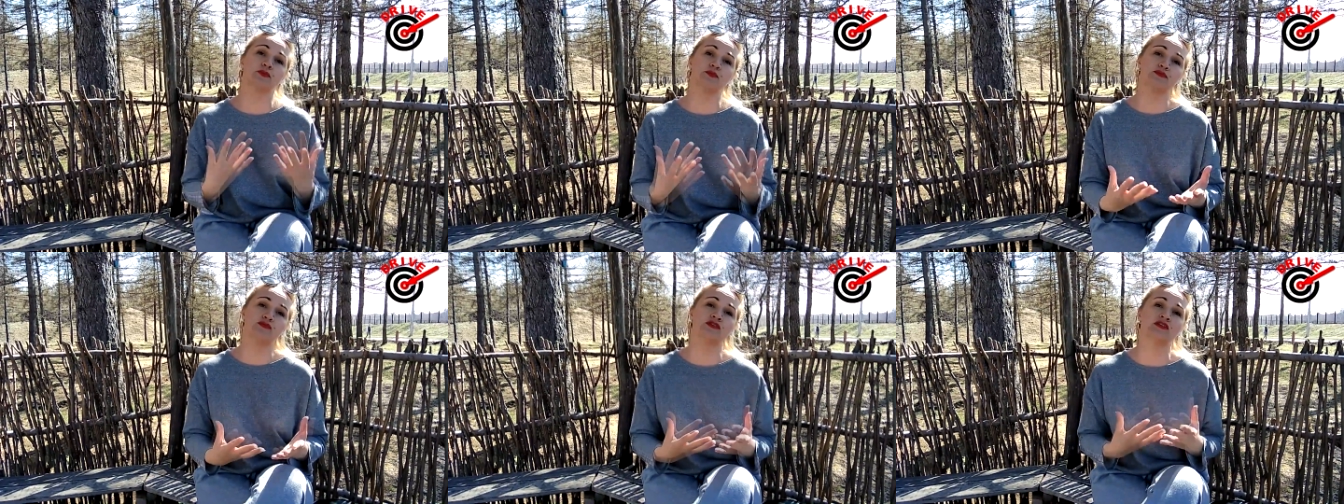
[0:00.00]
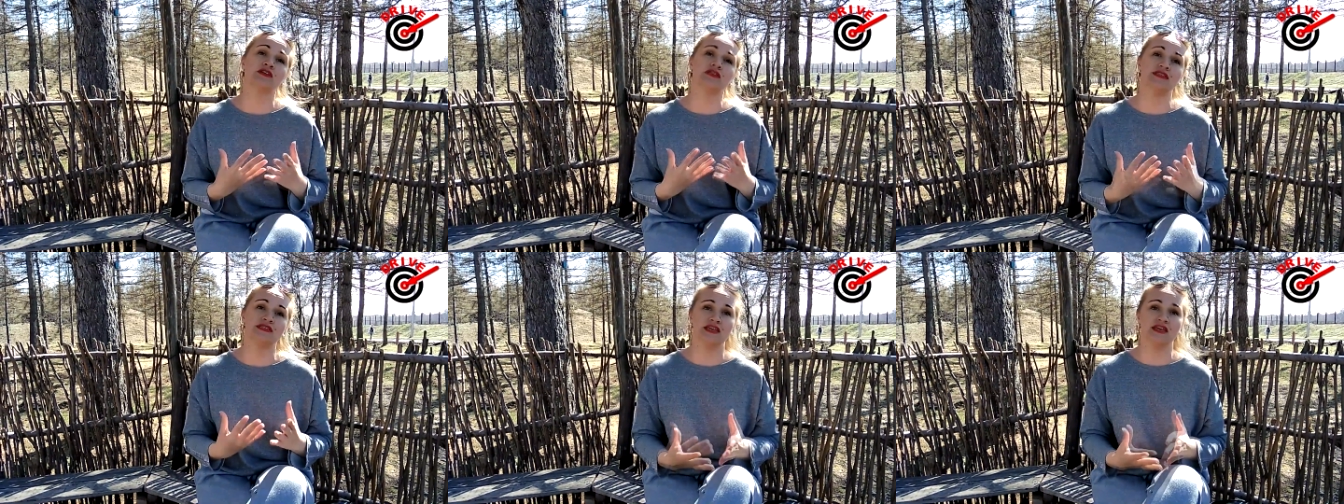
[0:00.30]

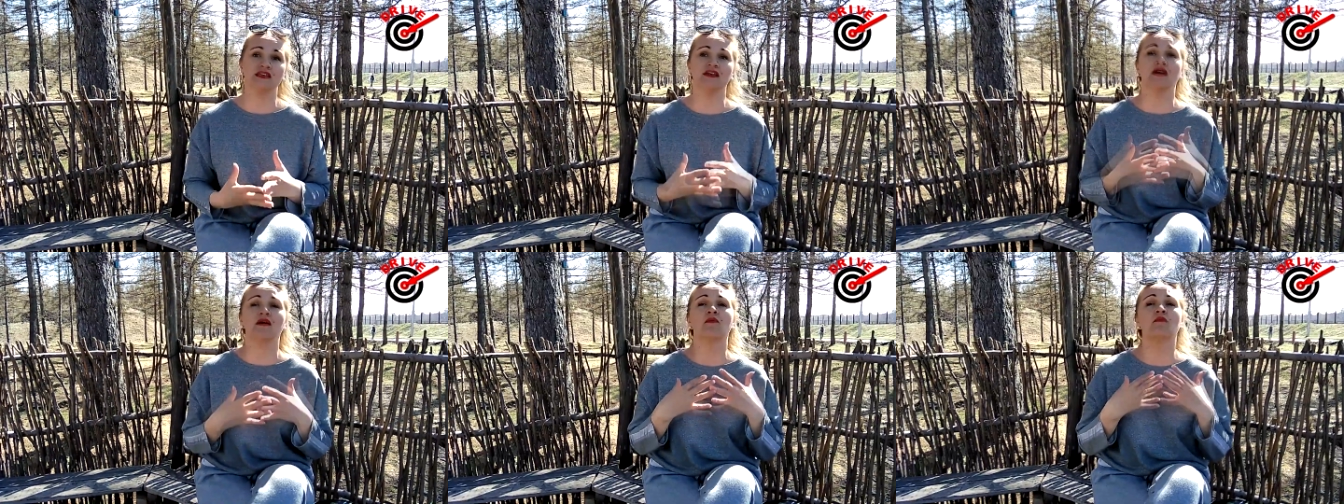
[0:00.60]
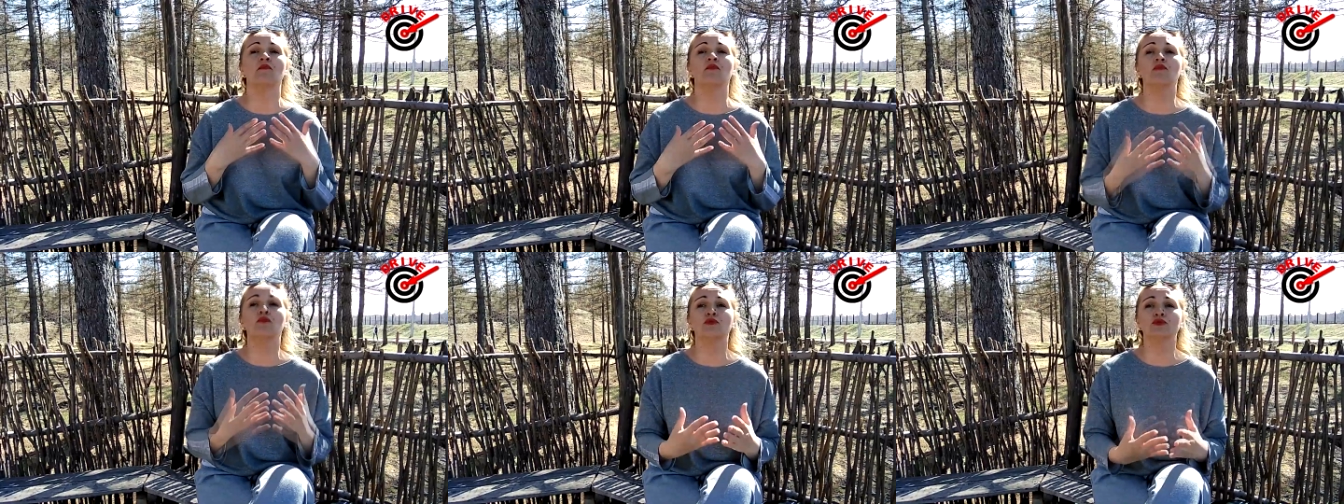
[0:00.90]
путь к
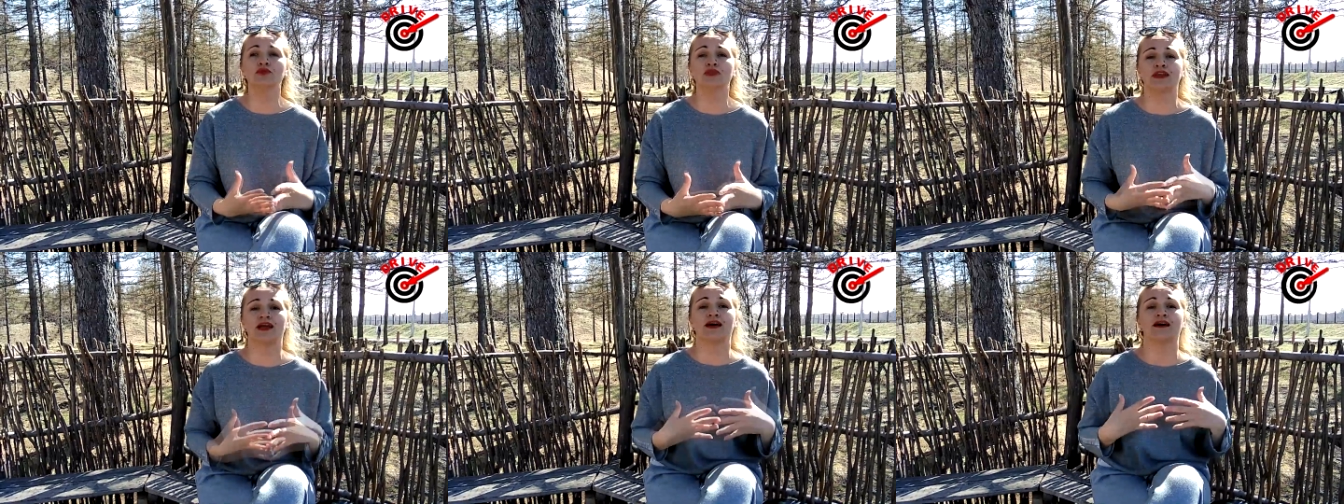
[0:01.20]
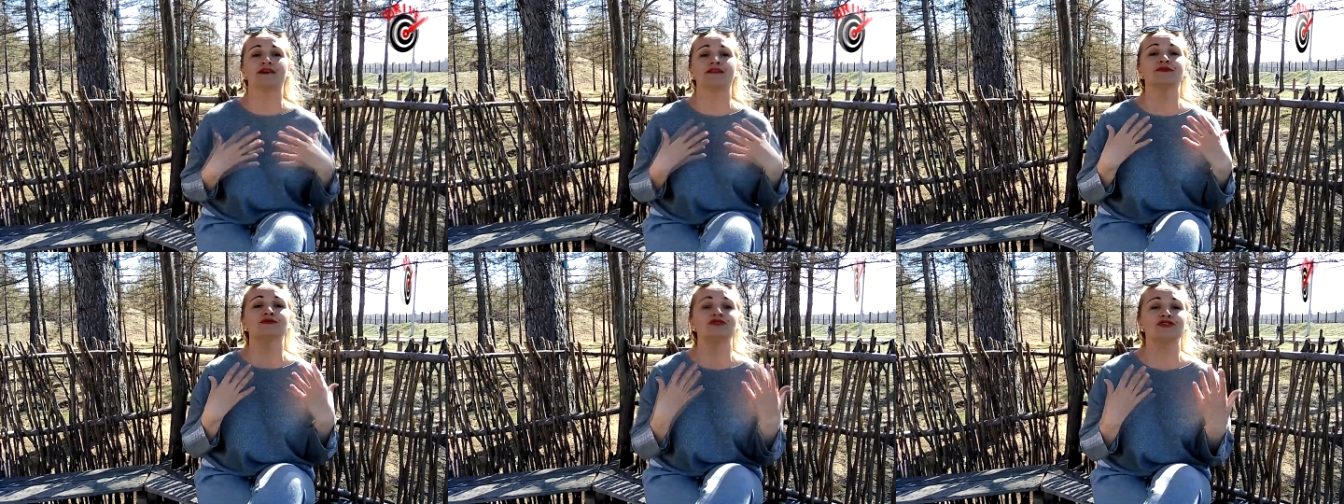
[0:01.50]
деньгам
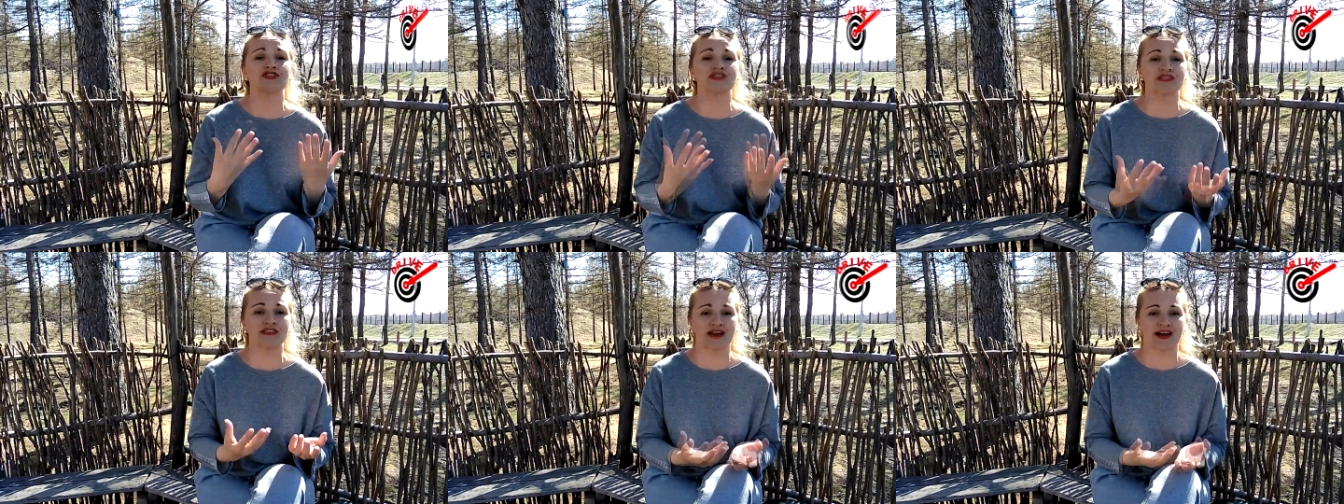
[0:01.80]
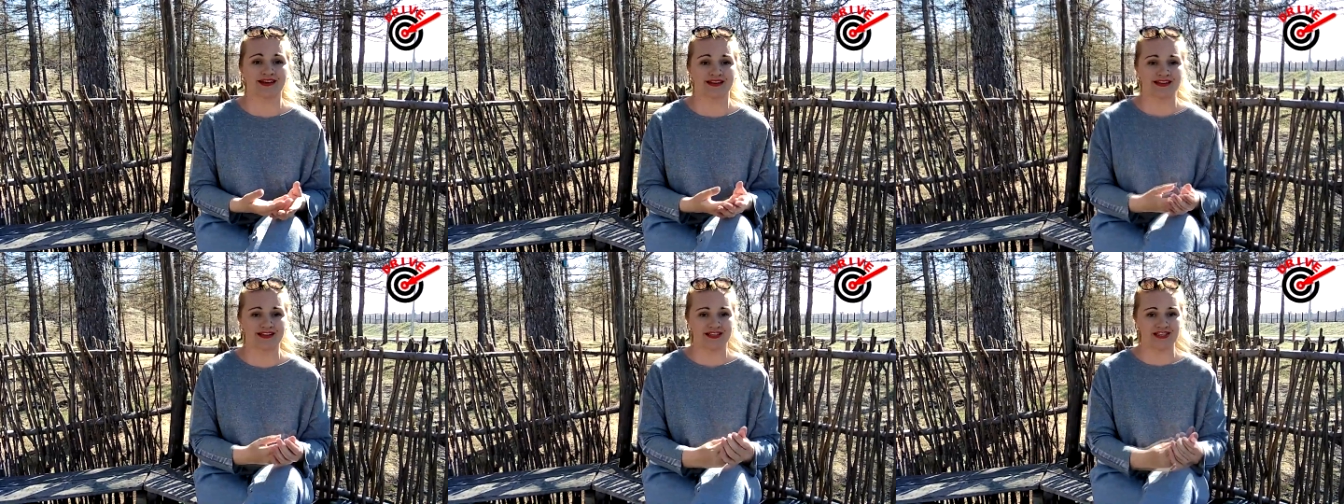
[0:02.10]
мудрая,
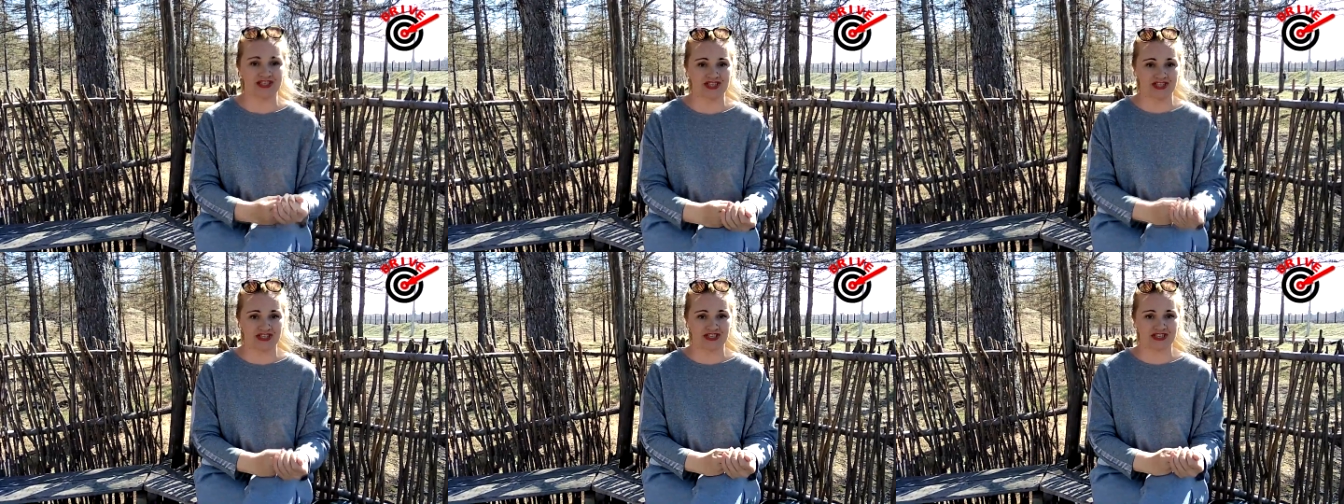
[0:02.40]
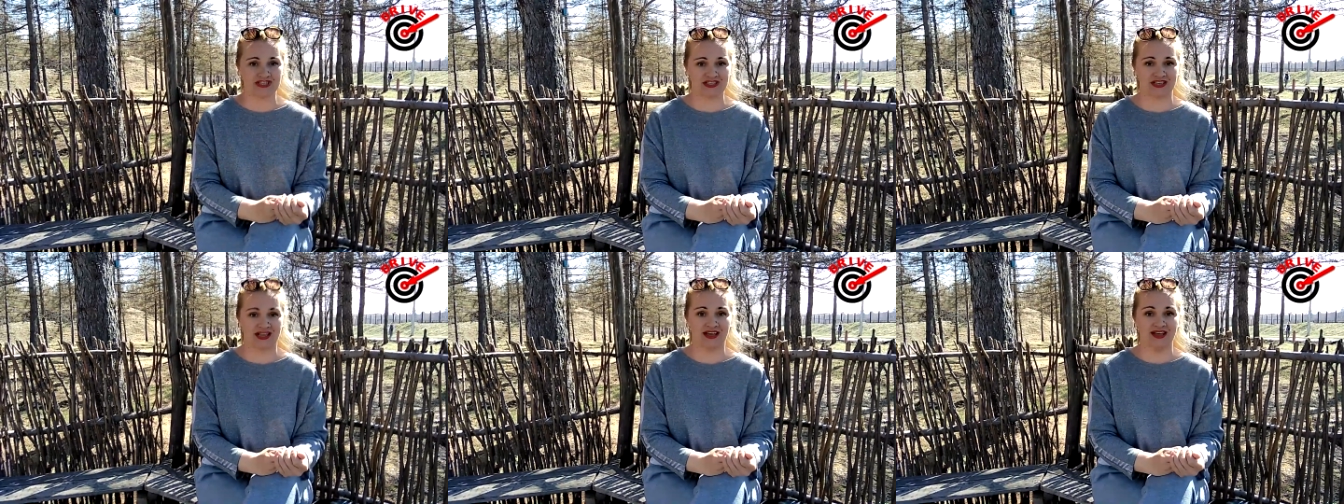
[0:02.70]
лучезарная
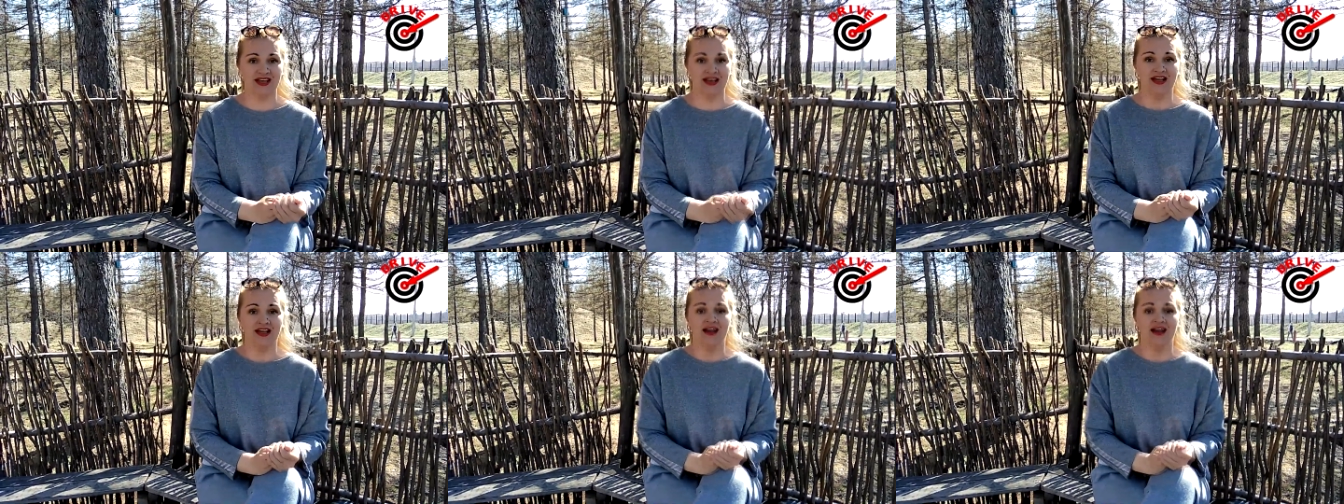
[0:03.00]
женщина.